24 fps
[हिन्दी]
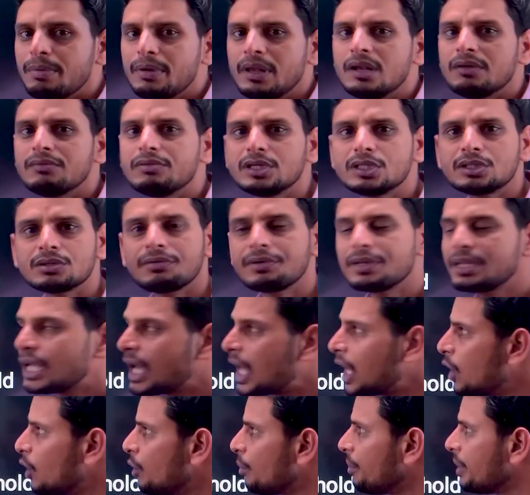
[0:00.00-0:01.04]
विश्वविद्यालयों
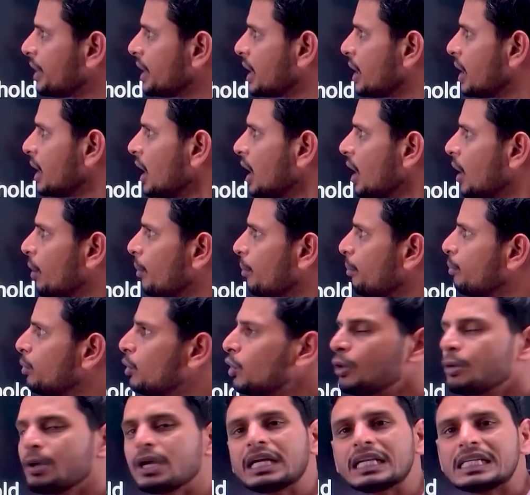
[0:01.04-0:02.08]
में ये बुक
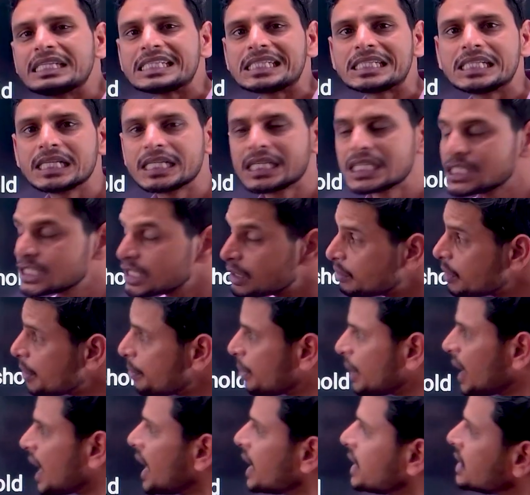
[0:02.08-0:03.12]
इंग्लिश लिटरेचर में
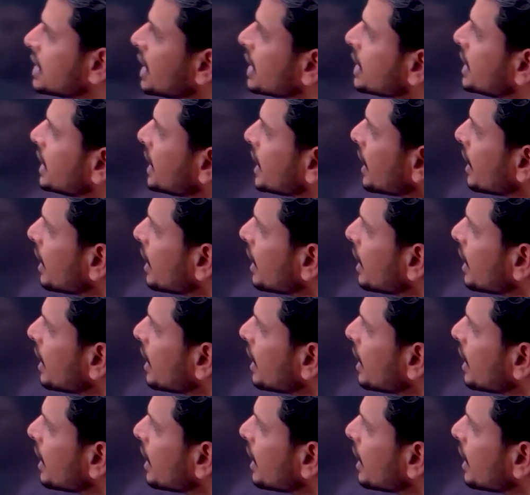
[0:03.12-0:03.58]
पढ़ाई जाती है